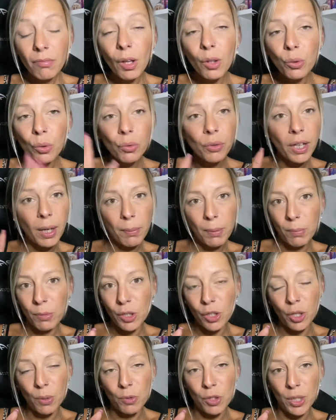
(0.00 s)
Donc voilà, mais moi,
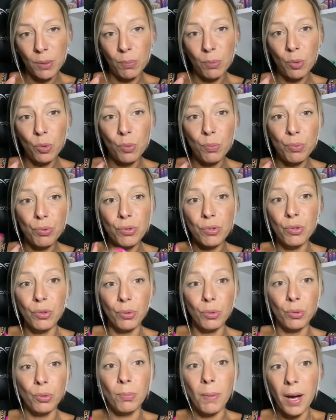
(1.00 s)
comme j'ai beaucoup plus
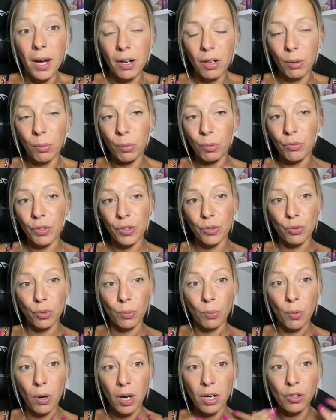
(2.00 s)
de, bah, comme on voit sur
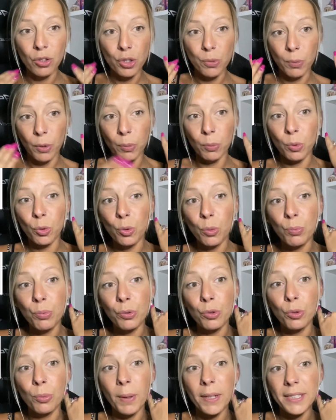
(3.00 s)
moi, je porte beaucoup
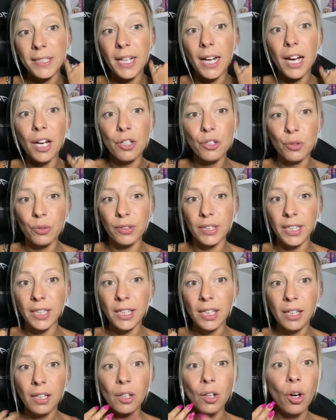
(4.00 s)
plus de matière argentée,
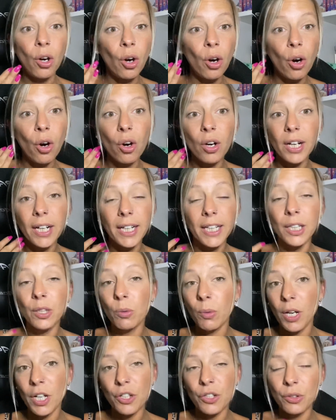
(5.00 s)
hors gris
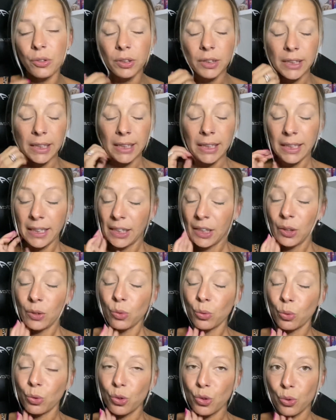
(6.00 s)
ou argent.
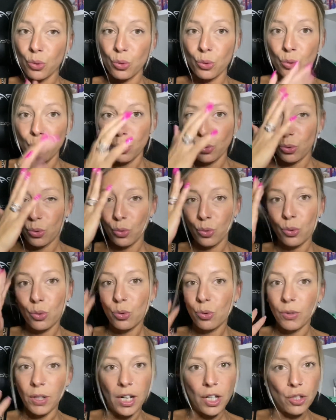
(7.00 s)
Donc je,
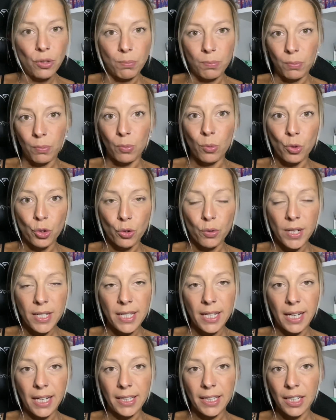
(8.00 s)
voilà, mon choix
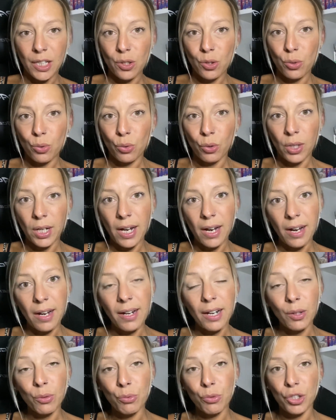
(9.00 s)
s'arrêterait sur la,
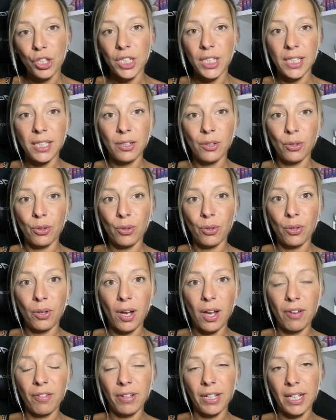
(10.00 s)
Gucci euh,
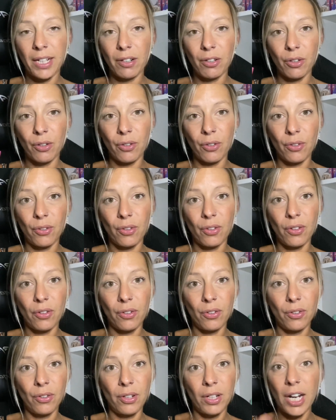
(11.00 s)
avec euh,
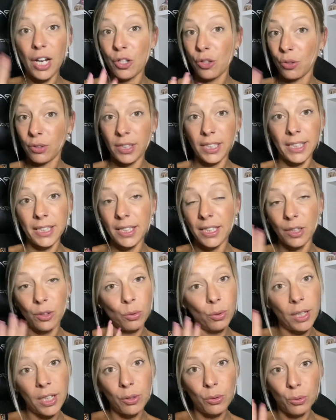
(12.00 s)
l'argenterie et
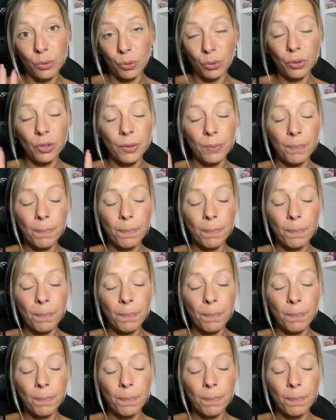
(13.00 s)
non la dorure.